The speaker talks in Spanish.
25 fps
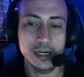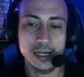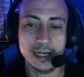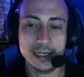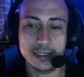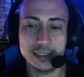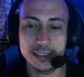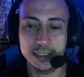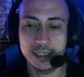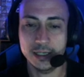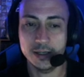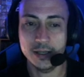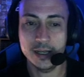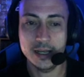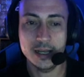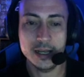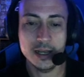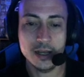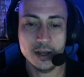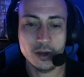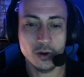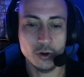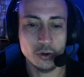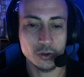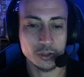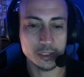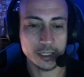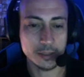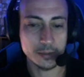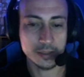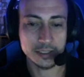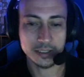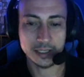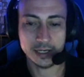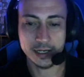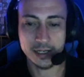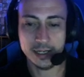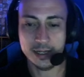Así que os
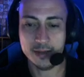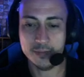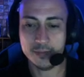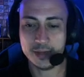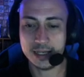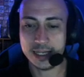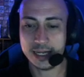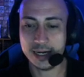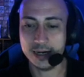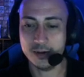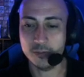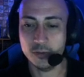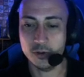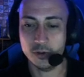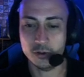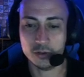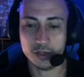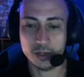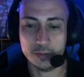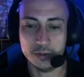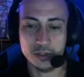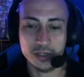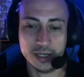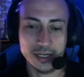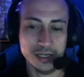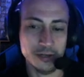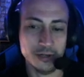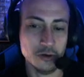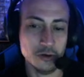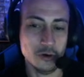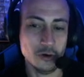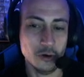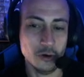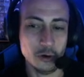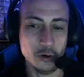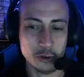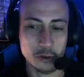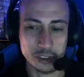avisaré mañana. Bueno, os avisaré, no,
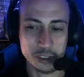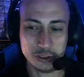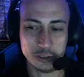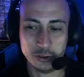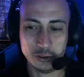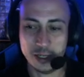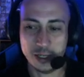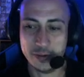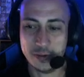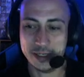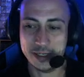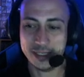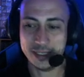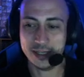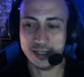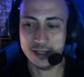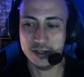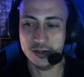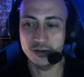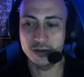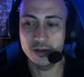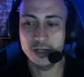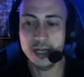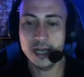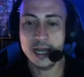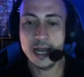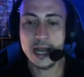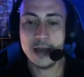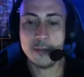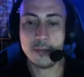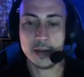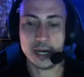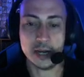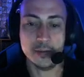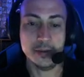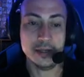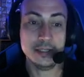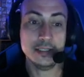os estoy avisando
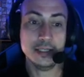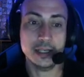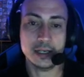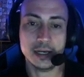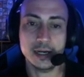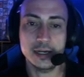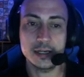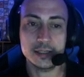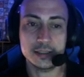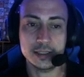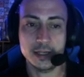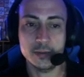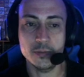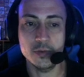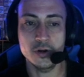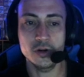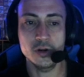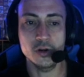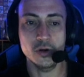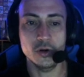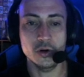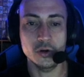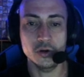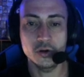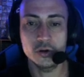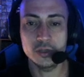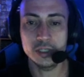para ver si RAL está bueno o no.